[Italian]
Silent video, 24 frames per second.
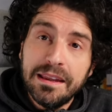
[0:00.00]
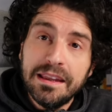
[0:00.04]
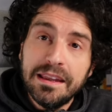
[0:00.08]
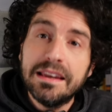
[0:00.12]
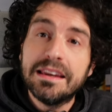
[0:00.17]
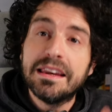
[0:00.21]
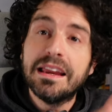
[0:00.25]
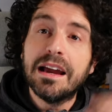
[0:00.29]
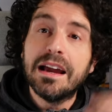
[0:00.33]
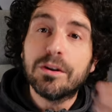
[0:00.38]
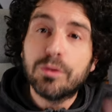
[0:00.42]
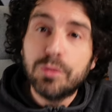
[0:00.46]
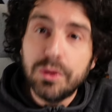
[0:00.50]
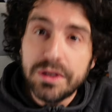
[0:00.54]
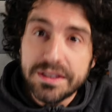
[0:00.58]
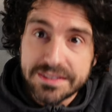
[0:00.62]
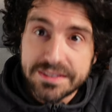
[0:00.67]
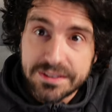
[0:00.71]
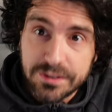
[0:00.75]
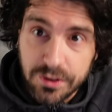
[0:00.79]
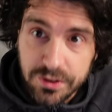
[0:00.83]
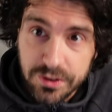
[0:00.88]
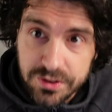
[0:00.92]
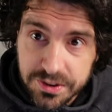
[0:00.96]
il
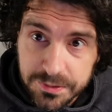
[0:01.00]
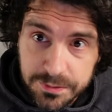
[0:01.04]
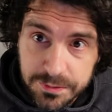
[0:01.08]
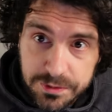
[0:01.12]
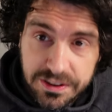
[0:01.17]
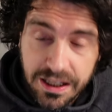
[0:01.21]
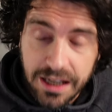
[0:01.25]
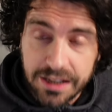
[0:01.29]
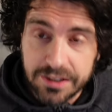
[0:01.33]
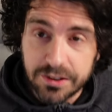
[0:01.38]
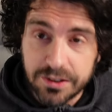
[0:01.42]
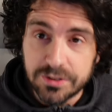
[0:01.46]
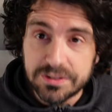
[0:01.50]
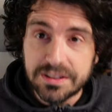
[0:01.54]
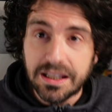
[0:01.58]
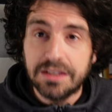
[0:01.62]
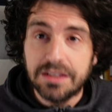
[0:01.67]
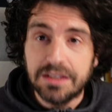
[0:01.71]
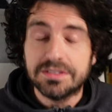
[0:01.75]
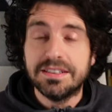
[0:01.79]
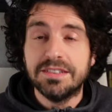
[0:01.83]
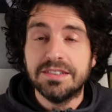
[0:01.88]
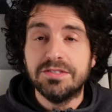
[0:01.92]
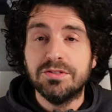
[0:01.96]
riacquisto simultaneo
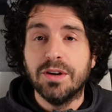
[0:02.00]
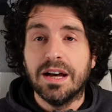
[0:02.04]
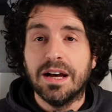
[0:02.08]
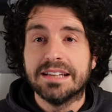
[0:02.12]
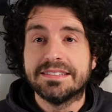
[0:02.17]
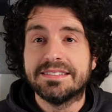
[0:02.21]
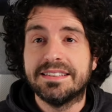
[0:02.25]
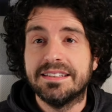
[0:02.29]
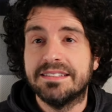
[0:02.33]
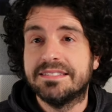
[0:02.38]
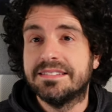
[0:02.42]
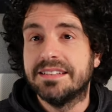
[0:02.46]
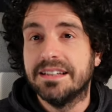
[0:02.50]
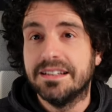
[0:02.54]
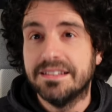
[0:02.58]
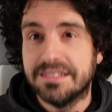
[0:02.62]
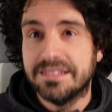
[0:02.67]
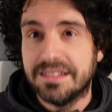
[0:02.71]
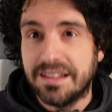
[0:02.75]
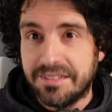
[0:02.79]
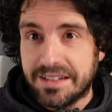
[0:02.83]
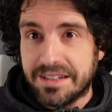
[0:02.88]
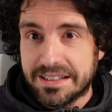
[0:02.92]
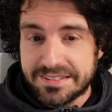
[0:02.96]
dello stesso
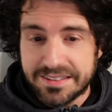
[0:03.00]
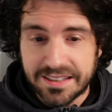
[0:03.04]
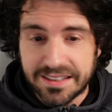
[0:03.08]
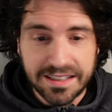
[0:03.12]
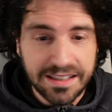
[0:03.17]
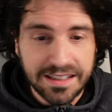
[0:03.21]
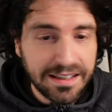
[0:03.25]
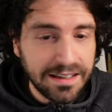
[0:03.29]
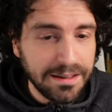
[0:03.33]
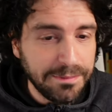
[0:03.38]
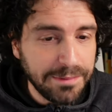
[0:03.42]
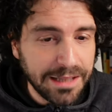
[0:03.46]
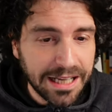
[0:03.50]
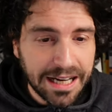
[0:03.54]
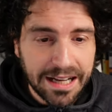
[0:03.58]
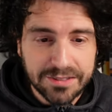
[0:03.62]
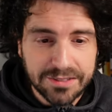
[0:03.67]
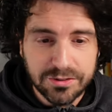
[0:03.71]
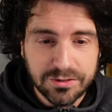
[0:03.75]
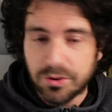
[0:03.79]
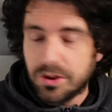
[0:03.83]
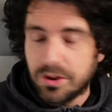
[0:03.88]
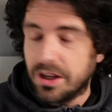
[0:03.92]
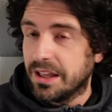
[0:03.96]
asset deve essere
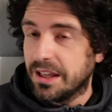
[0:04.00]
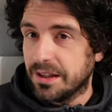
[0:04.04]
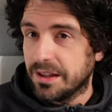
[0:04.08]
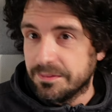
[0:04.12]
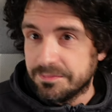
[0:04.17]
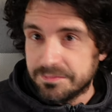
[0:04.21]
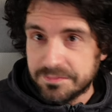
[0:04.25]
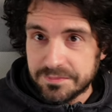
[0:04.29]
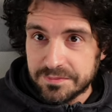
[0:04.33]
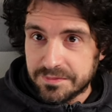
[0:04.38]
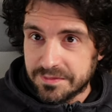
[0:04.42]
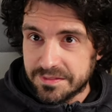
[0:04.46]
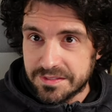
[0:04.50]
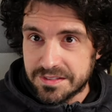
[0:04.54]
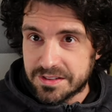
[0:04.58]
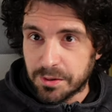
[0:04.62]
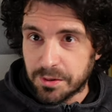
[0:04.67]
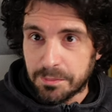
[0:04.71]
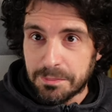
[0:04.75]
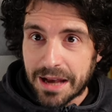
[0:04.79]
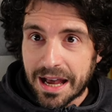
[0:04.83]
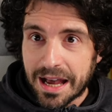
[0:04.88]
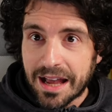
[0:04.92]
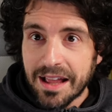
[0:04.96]
eliminato e
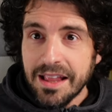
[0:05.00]
insomma